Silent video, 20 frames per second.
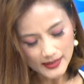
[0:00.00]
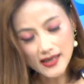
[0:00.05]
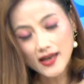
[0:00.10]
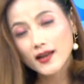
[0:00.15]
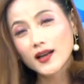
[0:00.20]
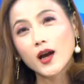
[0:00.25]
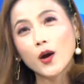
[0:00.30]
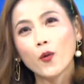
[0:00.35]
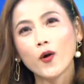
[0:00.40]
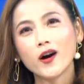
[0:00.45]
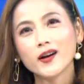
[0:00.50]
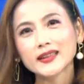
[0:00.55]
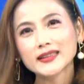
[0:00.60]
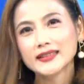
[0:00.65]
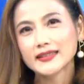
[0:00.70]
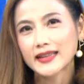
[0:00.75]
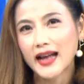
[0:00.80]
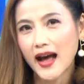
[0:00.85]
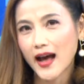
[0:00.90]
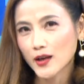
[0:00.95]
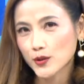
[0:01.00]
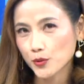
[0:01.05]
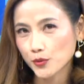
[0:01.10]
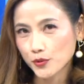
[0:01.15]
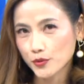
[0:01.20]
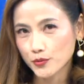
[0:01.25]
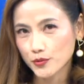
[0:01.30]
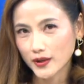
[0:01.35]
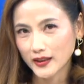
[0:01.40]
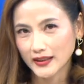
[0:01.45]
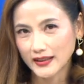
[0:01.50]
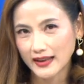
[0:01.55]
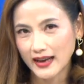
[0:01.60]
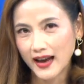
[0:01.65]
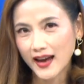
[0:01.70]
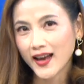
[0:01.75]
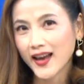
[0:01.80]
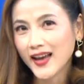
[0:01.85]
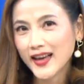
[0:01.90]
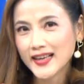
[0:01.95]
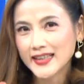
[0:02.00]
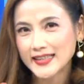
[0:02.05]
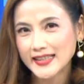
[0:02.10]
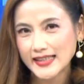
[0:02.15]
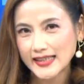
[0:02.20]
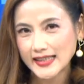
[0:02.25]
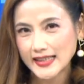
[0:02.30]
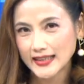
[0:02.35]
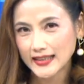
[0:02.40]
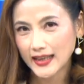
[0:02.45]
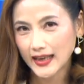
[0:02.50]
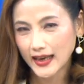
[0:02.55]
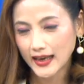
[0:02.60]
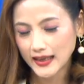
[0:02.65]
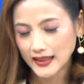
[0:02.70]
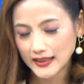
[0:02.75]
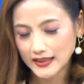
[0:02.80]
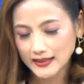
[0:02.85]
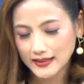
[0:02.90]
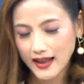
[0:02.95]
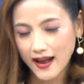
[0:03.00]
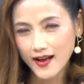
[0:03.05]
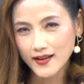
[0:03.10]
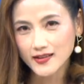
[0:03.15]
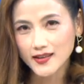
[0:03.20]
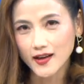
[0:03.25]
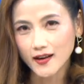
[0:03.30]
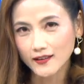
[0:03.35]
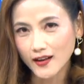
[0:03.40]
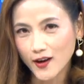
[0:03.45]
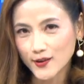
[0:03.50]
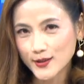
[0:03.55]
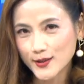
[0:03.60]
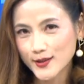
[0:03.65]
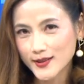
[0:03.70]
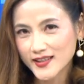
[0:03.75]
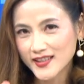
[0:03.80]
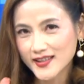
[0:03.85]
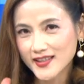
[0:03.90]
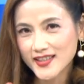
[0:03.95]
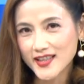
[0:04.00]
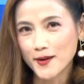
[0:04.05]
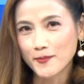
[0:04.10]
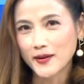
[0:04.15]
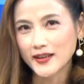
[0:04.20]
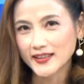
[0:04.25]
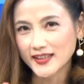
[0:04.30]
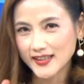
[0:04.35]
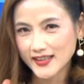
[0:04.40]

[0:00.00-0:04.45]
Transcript: 再来，我要跟大家说最厉害，今天一大早老师是怎么